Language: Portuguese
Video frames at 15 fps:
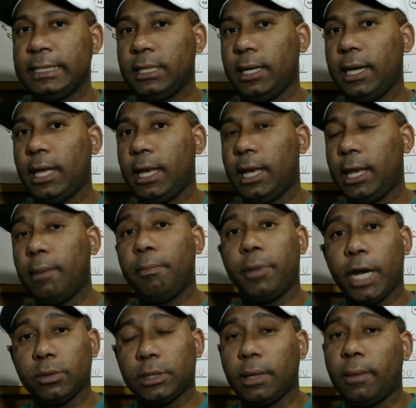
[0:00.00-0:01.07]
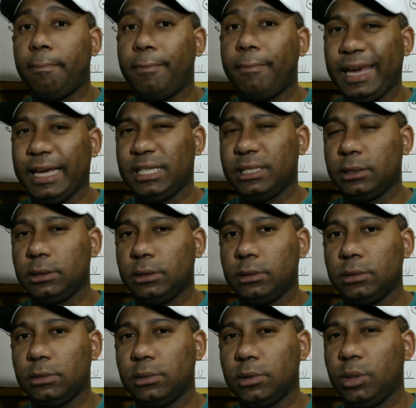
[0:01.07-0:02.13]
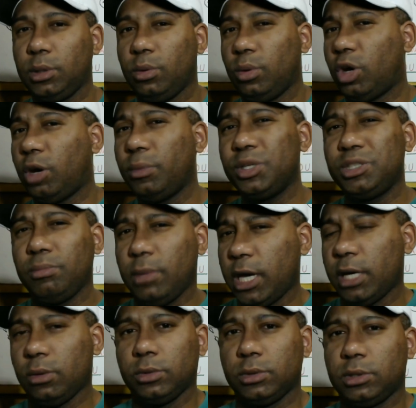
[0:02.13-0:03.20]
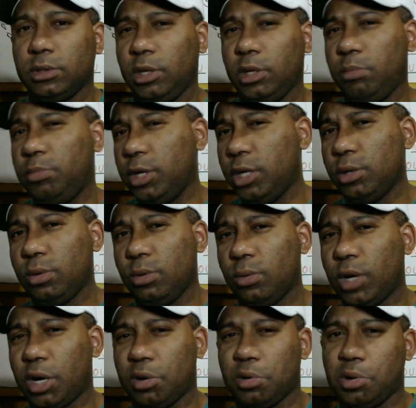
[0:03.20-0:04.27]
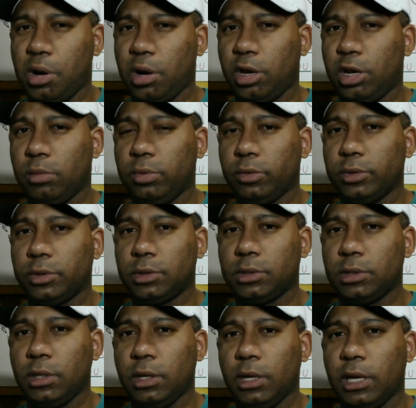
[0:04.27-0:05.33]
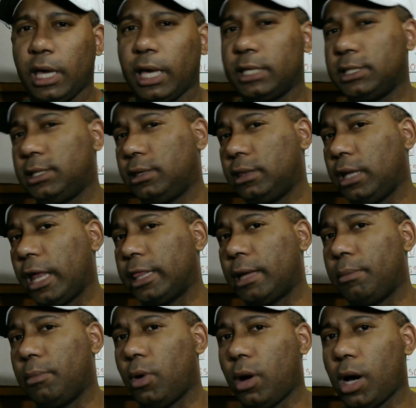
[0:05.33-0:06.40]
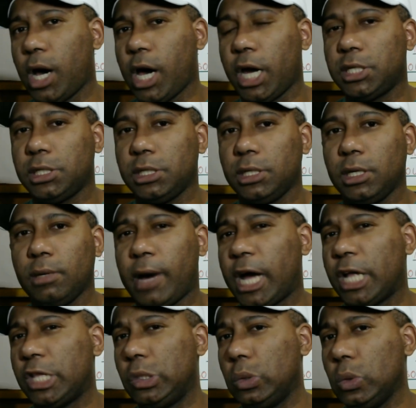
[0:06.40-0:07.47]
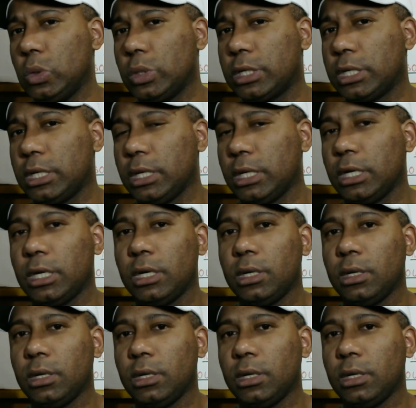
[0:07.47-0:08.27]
É, lembrando também que o nome é de menos, Nibiru, Hercólobos, Estrela da Morte, Marduk,